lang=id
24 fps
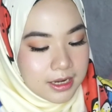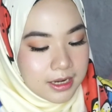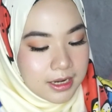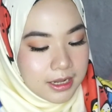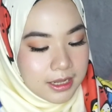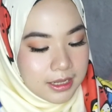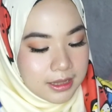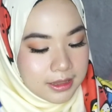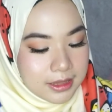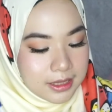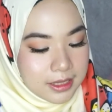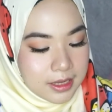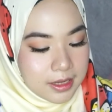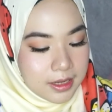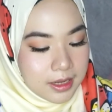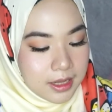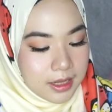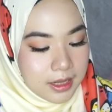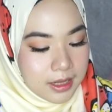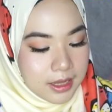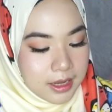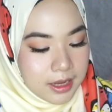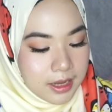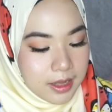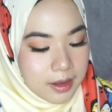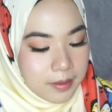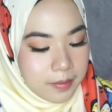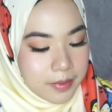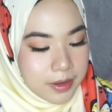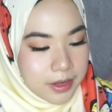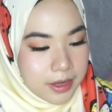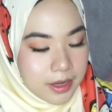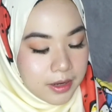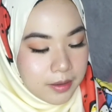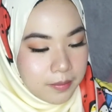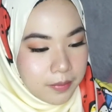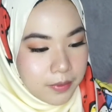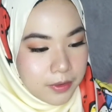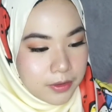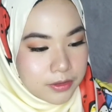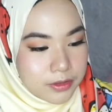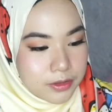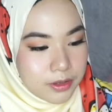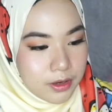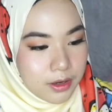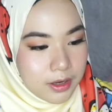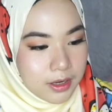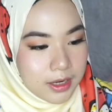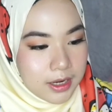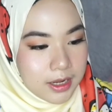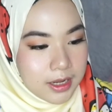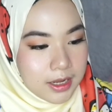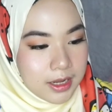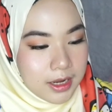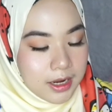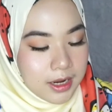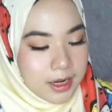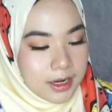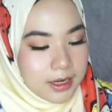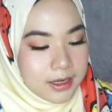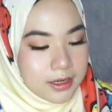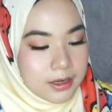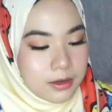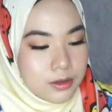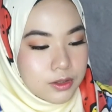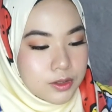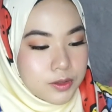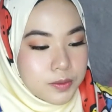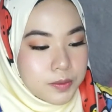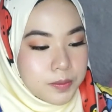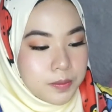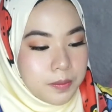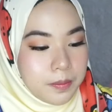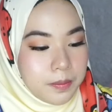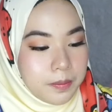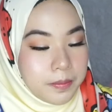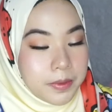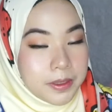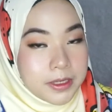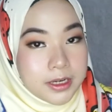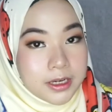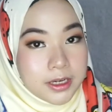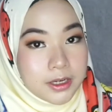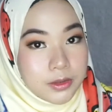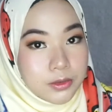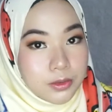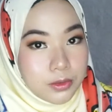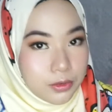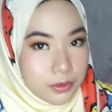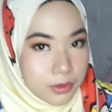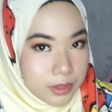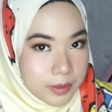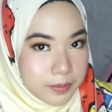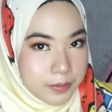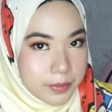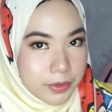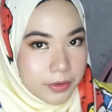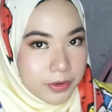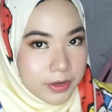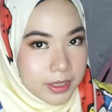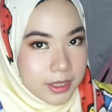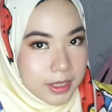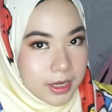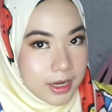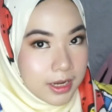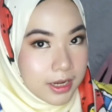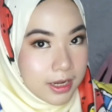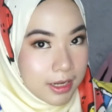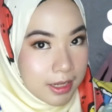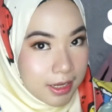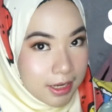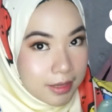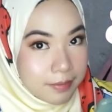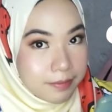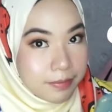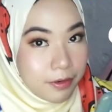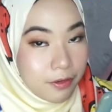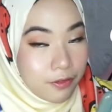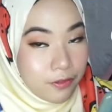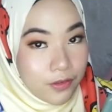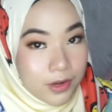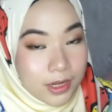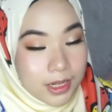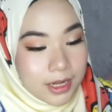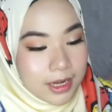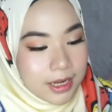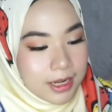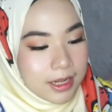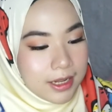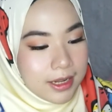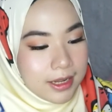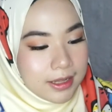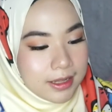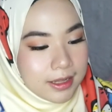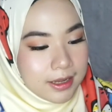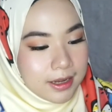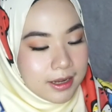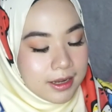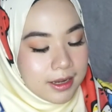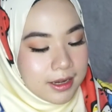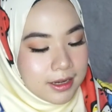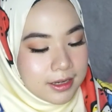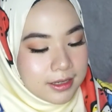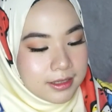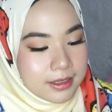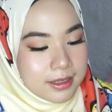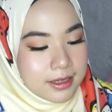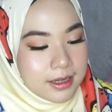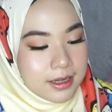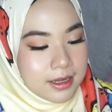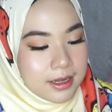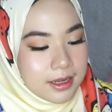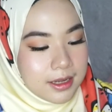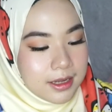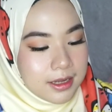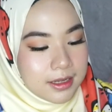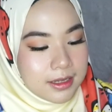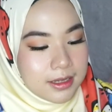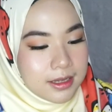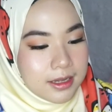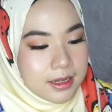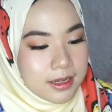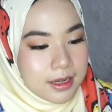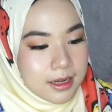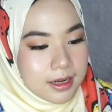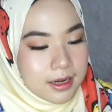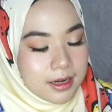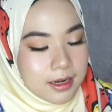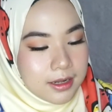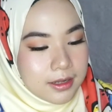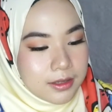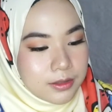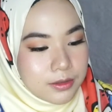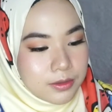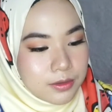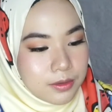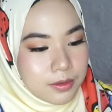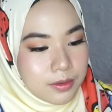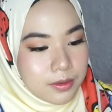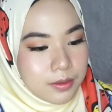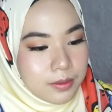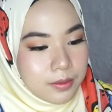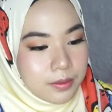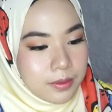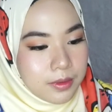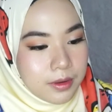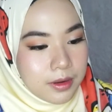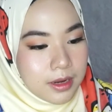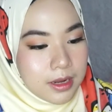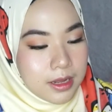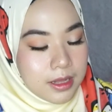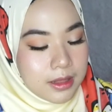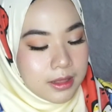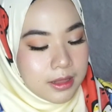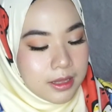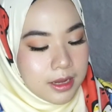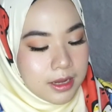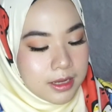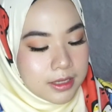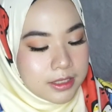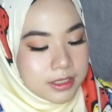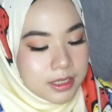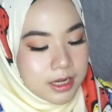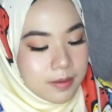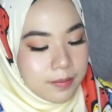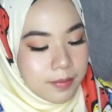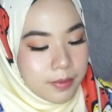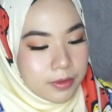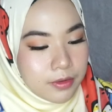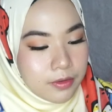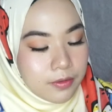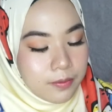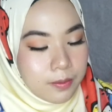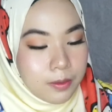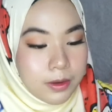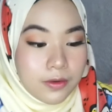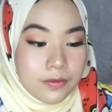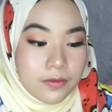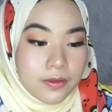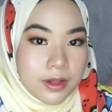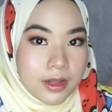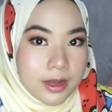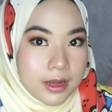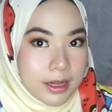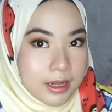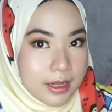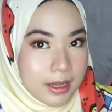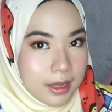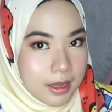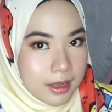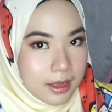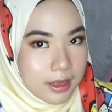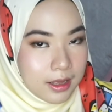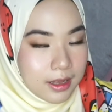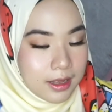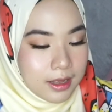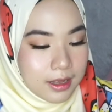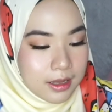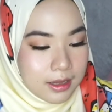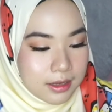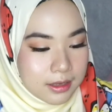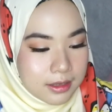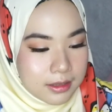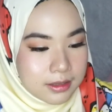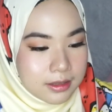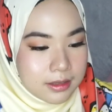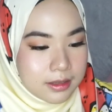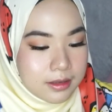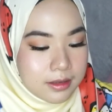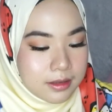nanti klik yang bagian pojok. Nah kalian harus benerin dulu nih biodata kalian, profile kalian kan. Jadi kalian langsung ganti aja foto profile kalian,